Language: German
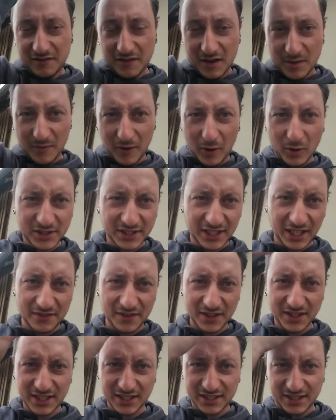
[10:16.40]
Er braucht drei
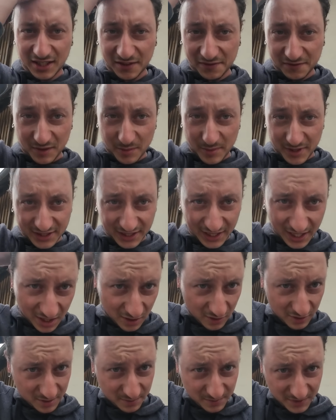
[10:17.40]
Wettertaft, wenn man
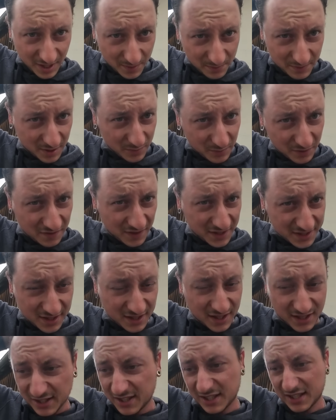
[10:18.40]
Dreck aus dem Teppich mit
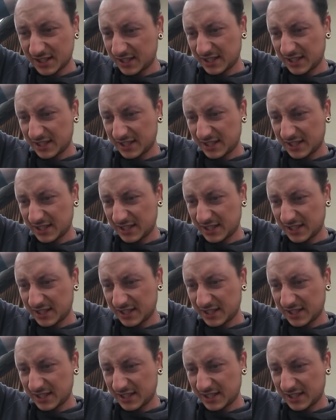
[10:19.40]
Wasser hat.